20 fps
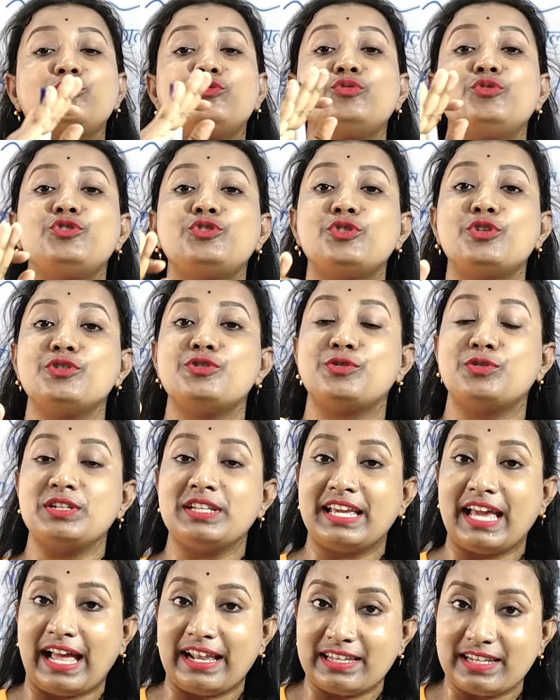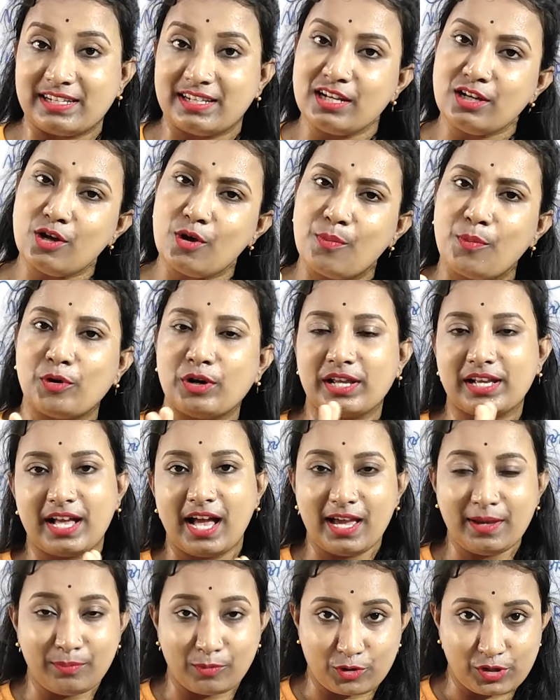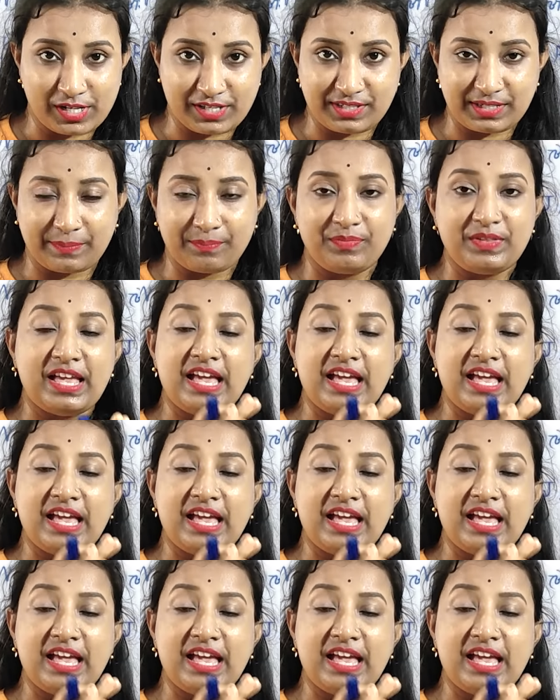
দুশো জন ক্যান্ডিডেট পরীক্ষায় বসেছে